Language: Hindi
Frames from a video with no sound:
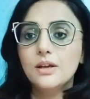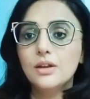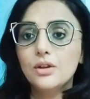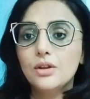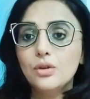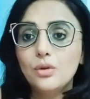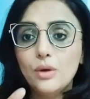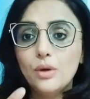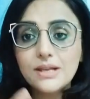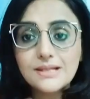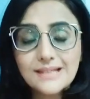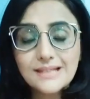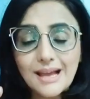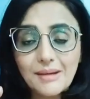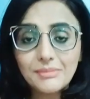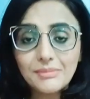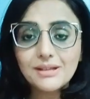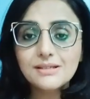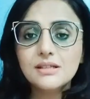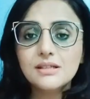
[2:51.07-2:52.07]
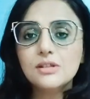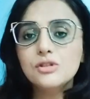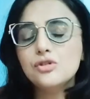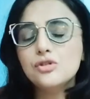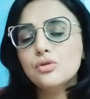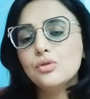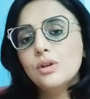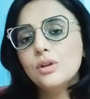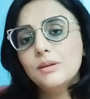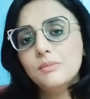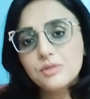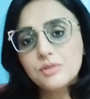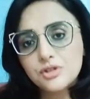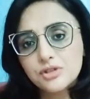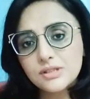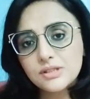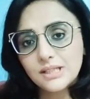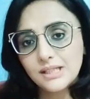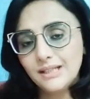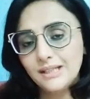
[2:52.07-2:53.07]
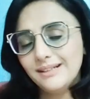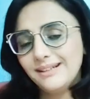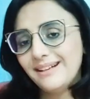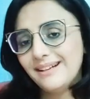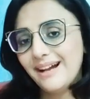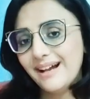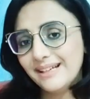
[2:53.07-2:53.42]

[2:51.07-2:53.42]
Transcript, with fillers: तो इस कैमरा से जो इमेजेस निकल कर